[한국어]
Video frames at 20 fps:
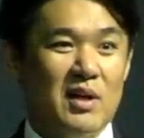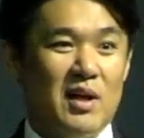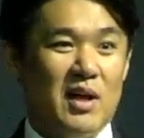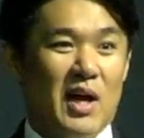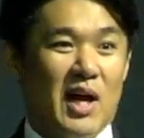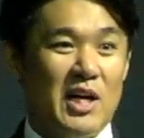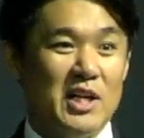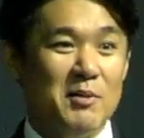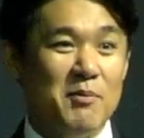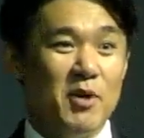
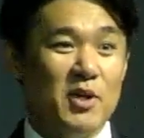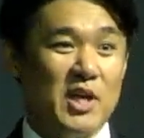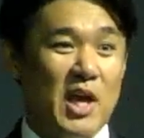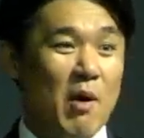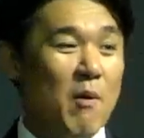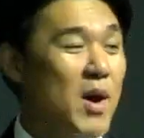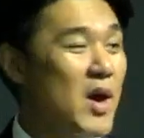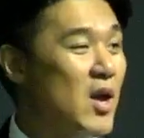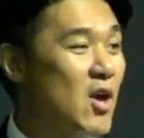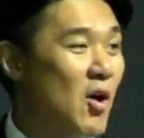아니면
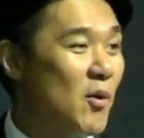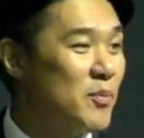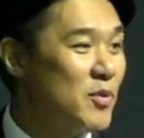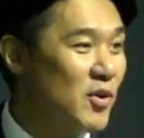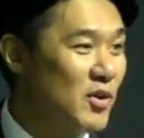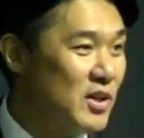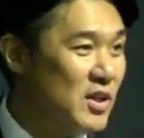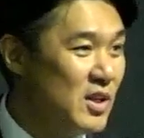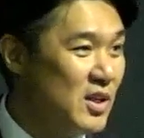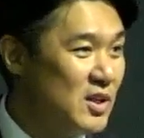계획에
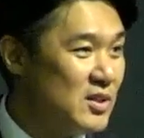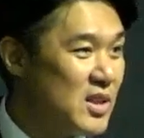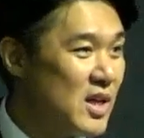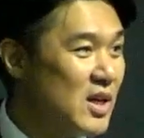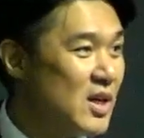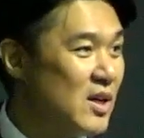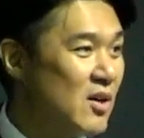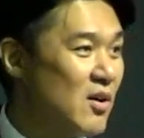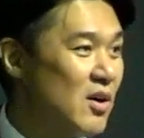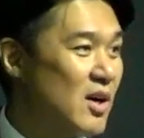없던 일이
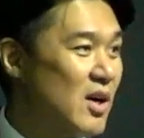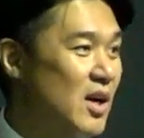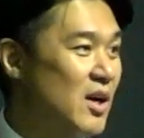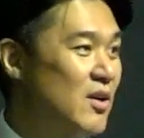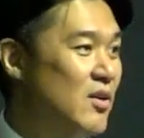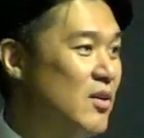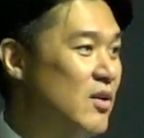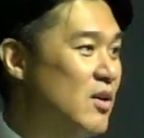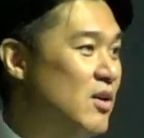생긴 걸까요?